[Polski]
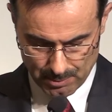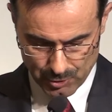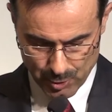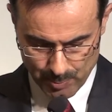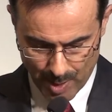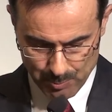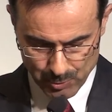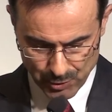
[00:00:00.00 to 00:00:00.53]

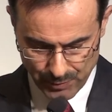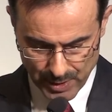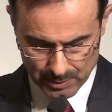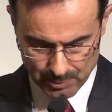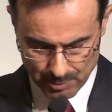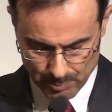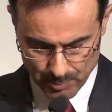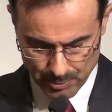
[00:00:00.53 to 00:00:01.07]
Czy mam
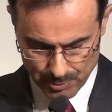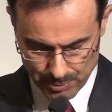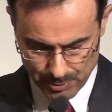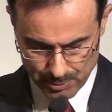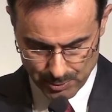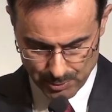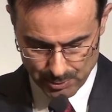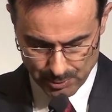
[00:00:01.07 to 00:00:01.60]

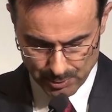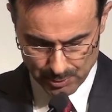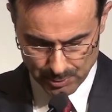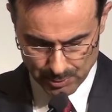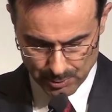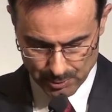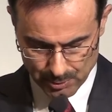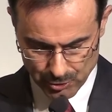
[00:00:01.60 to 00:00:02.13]
świadomość,
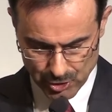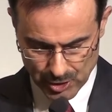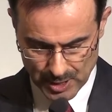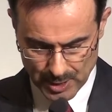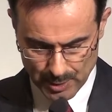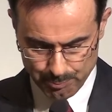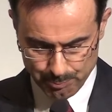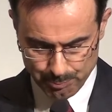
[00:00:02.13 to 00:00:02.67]

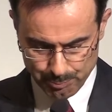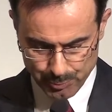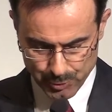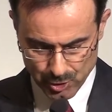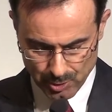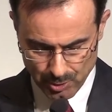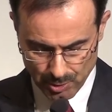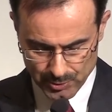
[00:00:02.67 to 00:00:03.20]
że
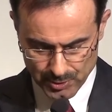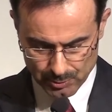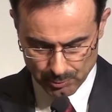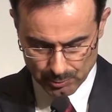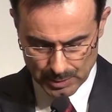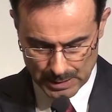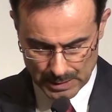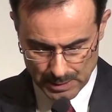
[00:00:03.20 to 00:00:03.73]
przychodzę
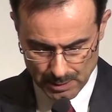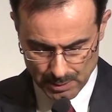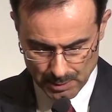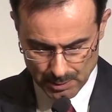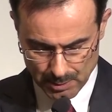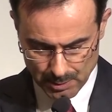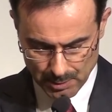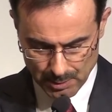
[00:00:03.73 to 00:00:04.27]
tutaj,
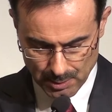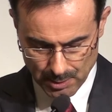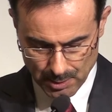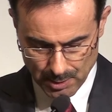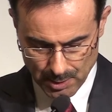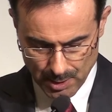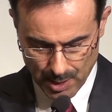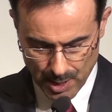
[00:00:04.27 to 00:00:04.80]

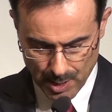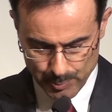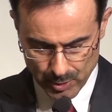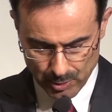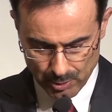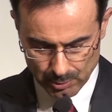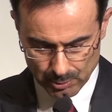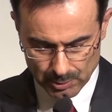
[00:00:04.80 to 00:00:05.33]

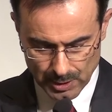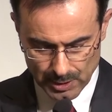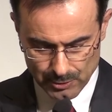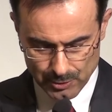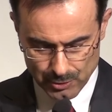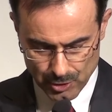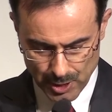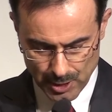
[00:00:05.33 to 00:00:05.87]
aby
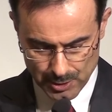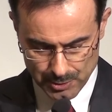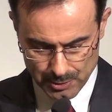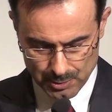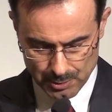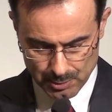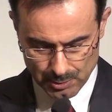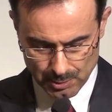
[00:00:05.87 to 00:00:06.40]
oddać
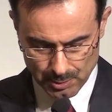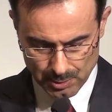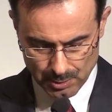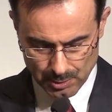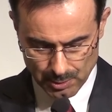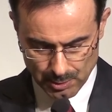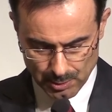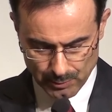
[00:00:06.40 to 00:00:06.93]
cześć
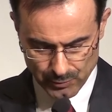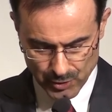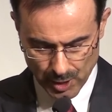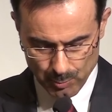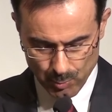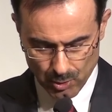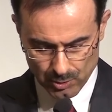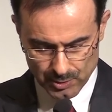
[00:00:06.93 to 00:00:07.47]

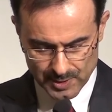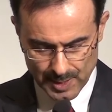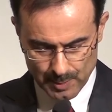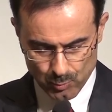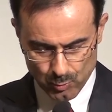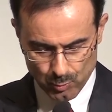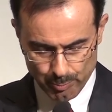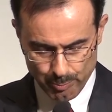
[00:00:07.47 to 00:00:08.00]

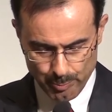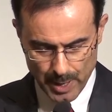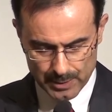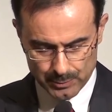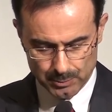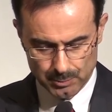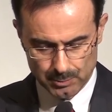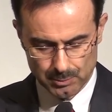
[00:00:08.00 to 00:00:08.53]
wszechmogącemu
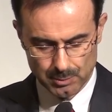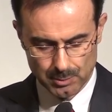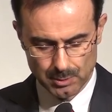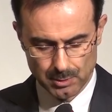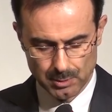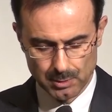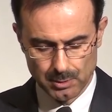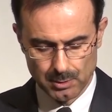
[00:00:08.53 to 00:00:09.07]
Panu,
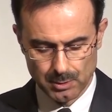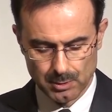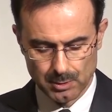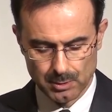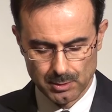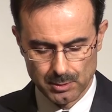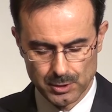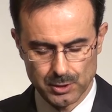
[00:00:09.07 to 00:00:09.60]

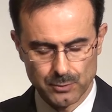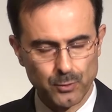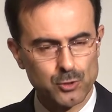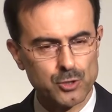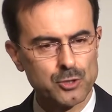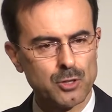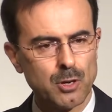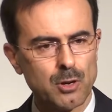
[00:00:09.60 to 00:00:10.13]

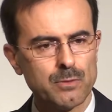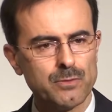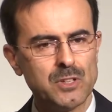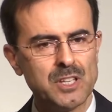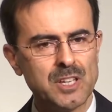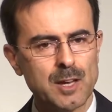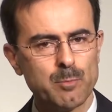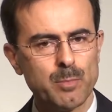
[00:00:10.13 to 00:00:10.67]
stworzycielowi
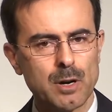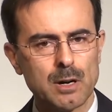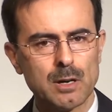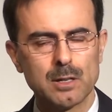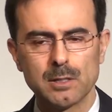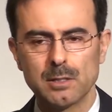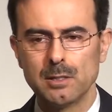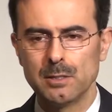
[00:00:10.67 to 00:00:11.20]

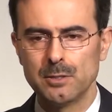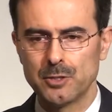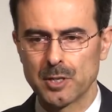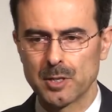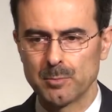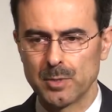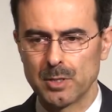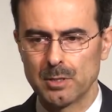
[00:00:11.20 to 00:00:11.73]
nieba i
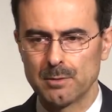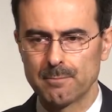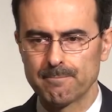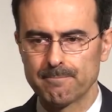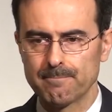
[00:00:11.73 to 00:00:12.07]
ziemi?